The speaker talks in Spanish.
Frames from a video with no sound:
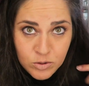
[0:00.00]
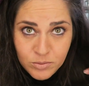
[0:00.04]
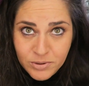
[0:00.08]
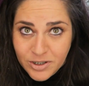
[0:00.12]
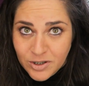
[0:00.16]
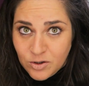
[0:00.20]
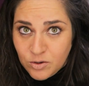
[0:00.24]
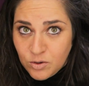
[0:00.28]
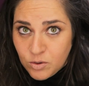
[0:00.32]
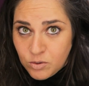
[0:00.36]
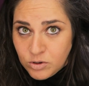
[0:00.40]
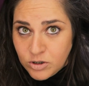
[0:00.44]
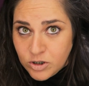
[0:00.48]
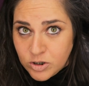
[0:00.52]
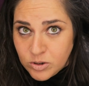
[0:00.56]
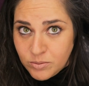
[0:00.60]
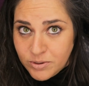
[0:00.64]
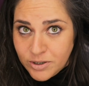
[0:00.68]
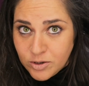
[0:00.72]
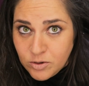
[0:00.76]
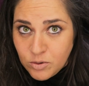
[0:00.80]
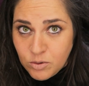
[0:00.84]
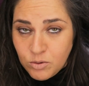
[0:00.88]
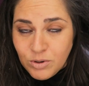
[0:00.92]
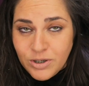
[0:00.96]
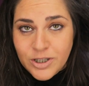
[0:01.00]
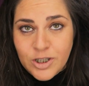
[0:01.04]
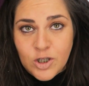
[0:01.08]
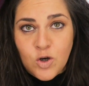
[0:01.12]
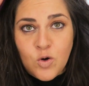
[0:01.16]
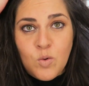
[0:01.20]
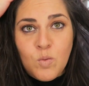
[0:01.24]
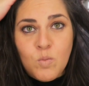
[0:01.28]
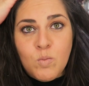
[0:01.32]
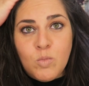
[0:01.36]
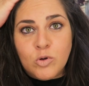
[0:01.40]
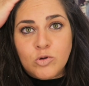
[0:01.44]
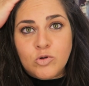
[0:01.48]
sobre todo y sobre todo que
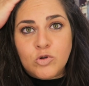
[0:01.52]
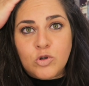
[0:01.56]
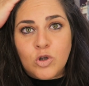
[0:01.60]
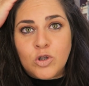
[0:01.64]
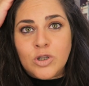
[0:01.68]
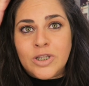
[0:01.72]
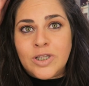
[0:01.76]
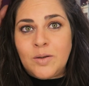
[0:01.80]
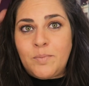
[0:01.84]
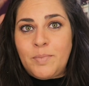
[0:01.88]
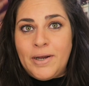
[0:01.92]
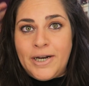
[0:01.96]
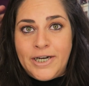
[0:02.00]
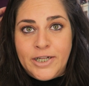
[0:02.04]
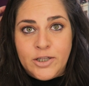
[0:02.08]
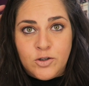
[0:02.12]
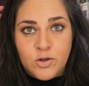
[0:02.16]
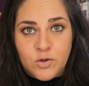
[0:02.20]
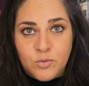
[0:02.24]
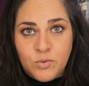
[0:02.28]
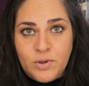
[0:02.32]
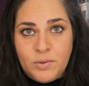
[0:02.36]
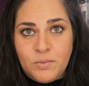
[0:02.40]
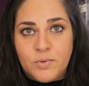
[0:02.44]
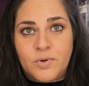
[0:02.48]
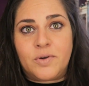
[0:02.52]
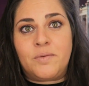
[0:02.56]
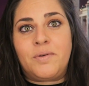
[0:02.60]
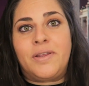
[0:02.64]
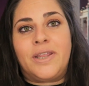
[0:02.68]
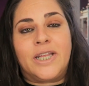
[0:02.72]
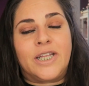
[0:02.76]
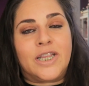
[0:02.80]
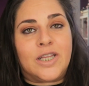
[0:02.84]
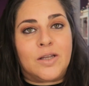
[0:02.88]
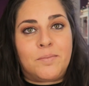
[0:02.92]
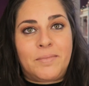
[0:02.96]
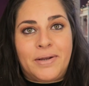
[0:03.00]
tengo un montón de pelito nuevo,
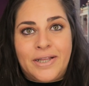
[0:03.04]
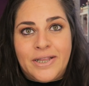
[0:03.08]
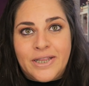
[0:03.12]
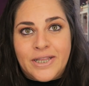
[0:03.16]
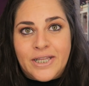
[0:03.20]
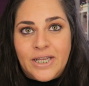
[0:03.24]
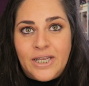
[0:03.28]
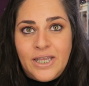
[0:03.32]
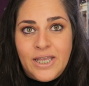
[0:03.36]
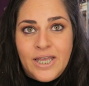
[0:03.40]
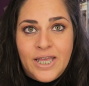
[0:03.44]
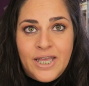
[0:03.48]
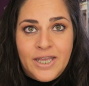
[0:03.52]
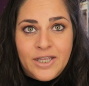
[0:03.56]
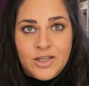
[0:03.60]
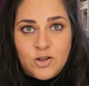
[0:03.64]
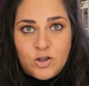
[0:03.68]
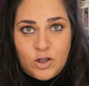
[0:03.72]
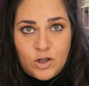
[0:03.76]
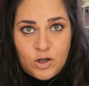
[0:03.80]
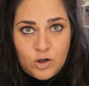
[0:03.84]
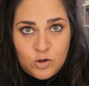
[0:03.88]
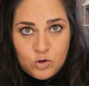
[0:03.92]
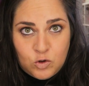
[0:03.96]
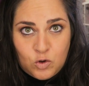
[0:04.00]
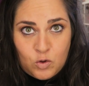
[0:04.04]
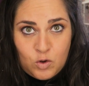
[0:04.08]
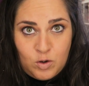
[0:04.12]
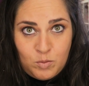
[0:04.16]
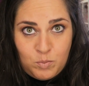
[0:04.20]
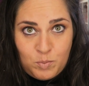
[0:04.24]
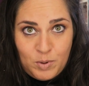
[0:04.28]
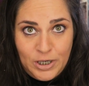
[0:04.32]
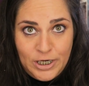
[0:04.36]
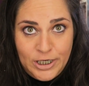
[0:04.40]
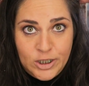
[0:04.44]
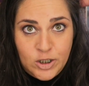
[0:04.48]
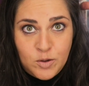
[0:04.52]
evidentemente tengo todo
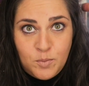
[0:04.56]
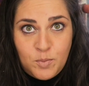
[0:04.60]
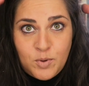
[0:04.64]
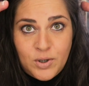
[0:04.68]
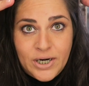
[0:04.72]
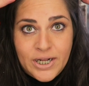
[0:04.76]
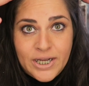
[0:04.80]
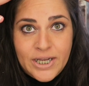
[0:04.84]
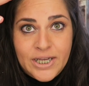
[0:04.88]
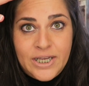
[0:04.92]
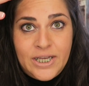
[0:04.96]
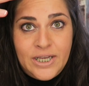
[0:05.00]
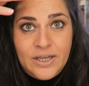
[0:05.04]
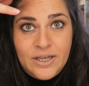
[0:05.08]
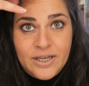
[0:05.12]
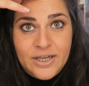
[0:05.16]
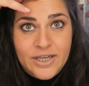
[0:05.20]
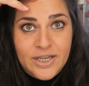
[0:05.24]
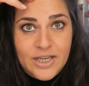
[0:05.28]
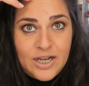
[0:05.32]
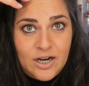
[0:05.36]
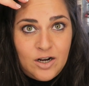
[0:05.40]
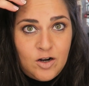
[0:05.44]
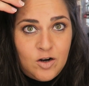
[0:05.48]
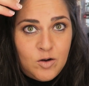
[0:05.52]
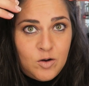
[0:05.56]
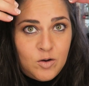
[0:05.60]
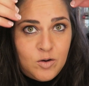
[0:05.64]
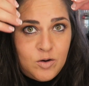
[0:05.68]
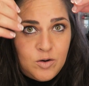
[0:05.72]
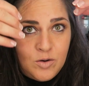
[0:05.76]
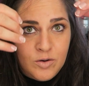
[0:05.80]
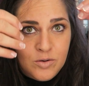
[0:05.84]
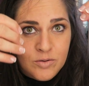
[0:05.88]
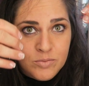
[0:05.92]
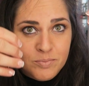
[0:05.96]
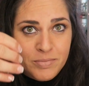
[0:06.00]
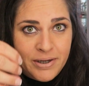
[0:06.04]
el pelito por aquí y en
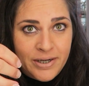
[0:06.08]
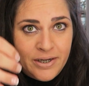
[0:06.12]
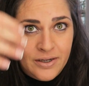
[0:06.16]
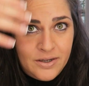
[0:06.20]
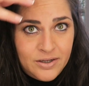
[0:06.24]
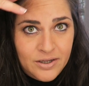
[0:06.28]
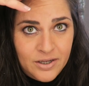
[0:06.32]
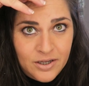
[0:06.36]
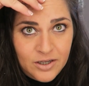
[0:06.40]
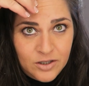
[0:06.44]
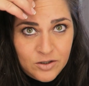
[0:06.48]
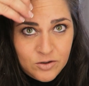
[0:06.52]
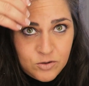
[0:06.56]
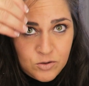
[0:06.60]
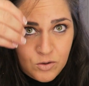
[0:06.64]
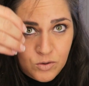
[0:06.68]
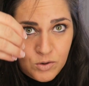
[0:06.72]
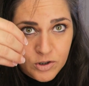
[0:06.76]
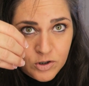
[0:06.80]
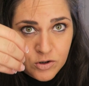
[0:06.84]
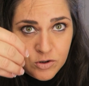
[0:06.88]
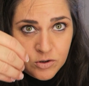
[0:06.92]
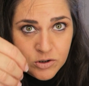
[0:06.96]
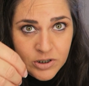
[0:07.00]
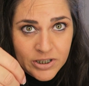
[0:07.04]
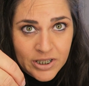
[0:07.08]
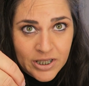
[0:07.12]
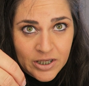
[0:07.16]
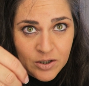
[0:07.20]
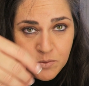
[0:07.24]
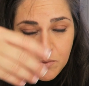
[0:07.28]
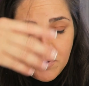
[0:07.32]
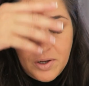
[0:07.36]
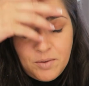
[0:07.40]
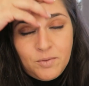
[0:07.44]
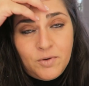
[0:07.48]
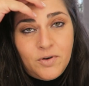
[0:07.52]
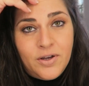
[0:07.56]
lo... ve Todo esto está
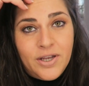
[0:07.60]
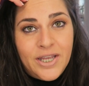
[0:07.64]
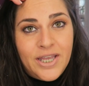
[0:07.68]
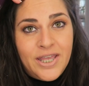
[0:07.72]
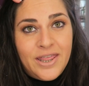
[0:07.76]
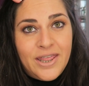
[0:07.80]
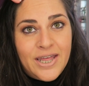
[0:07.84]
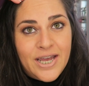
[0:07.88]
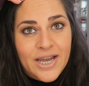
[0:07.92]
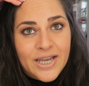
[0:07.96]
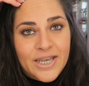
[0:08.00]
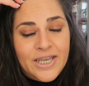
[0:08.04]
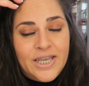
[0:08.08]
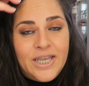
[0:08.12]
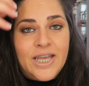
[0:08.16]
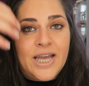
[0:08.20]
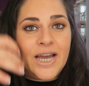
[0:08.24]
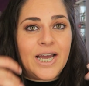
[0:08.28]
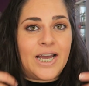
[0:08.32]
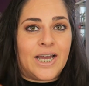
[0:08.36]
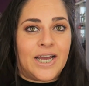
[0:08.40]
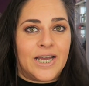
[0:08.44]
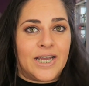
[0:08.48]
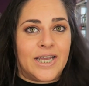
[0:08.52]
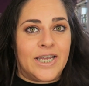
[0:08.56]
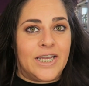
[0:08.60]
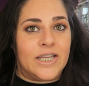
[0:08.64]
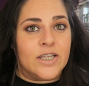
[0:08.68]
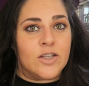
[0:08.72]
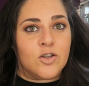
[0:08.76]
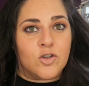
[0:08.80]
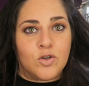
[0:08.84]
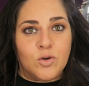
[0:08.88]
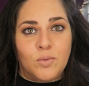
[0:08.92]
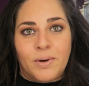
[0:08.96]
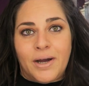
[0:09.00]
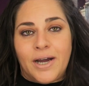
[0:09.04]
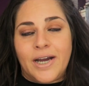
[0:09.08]
nuevo y de aquí a que
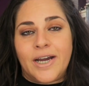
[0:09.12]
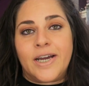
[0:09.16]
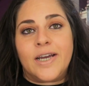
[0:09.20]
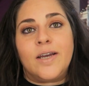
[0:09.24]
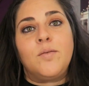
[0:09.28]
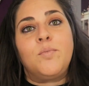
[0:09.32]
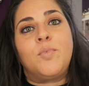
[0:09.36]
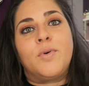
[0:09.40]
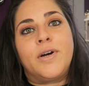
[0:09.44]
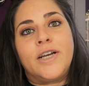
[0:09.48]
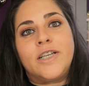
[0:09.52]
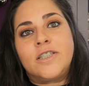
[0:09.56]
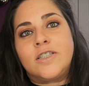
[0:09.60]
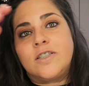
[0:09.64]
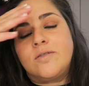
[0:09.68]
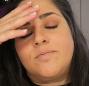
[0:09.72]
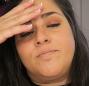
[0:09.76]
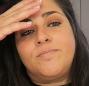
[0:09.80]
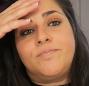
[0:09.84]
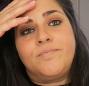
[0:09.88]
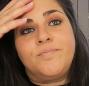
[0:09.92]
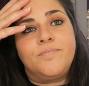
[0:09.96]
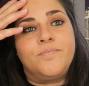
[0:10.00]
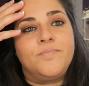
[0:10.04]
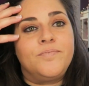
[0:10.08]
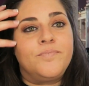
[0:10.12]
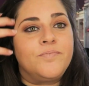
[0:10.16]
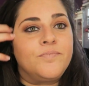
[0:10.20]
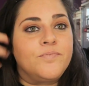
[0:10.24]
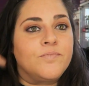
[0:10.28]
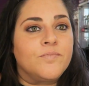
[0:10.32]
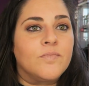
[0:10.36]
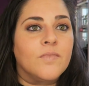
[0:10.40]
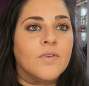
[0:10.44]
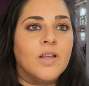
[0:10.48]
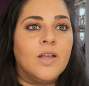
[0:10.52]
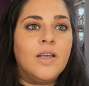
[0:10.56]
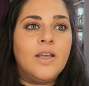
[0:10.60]
esto baje pues... Mm,